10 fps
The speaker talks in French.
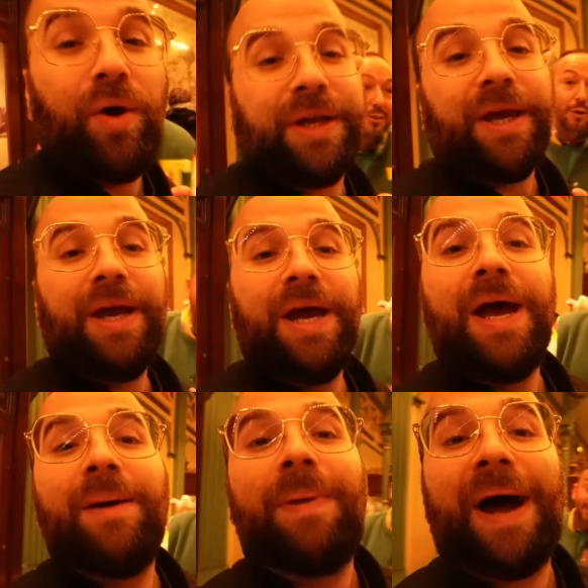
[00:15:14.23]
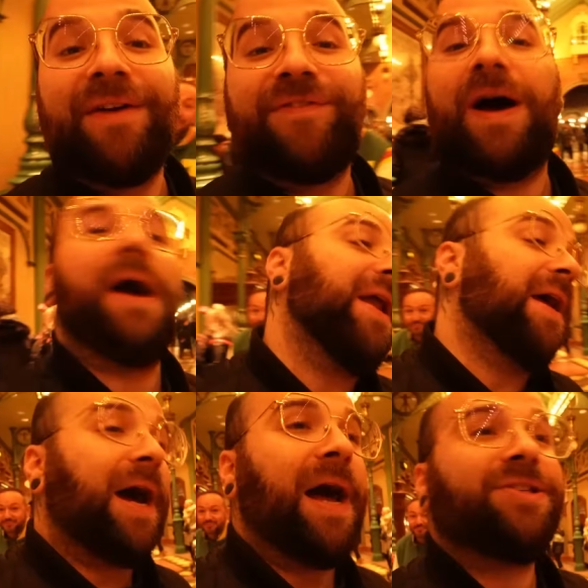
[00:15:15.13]
Ok. Soyez là. Bref, allez,
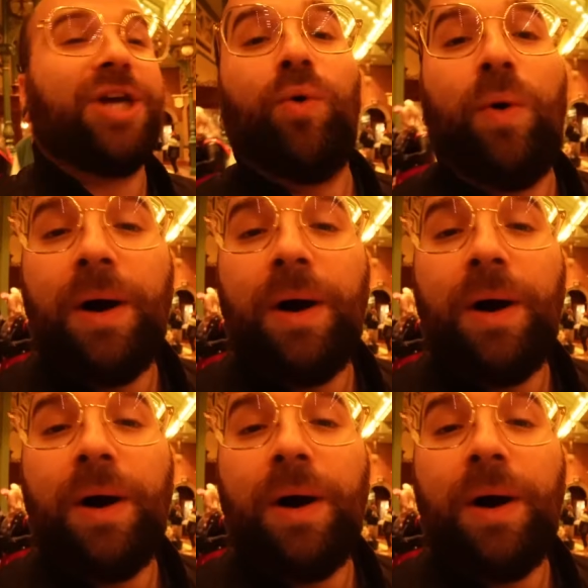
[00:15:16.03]
à, ciao.